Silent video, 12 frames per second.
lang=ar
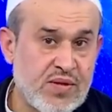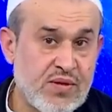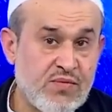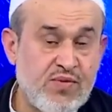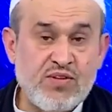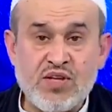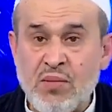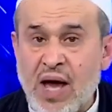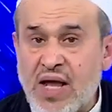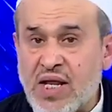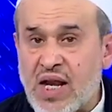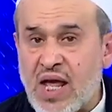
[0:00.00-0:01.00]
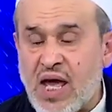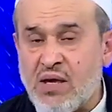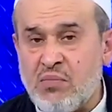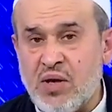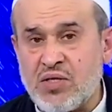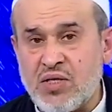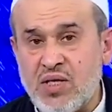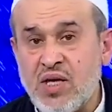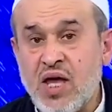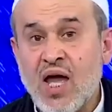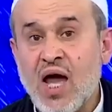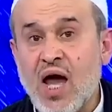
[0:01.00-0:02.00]
في زمان الغيبة
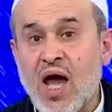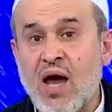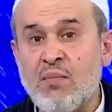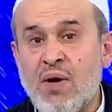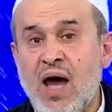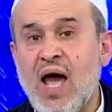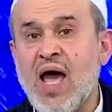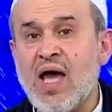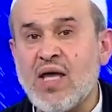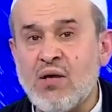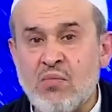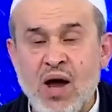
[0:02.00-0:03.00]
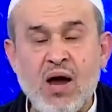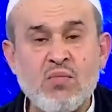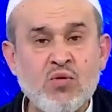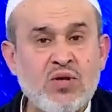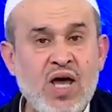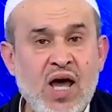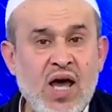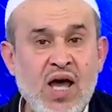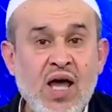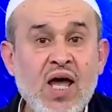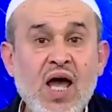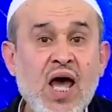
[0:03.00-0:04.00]
أباح إمامنا
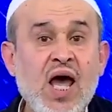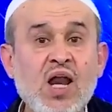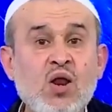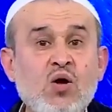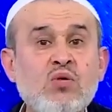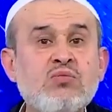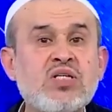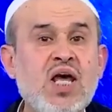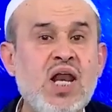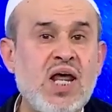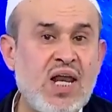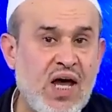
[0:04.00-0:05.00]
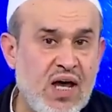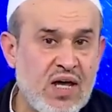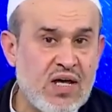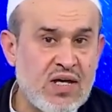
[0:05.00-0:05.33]
الخمس لنا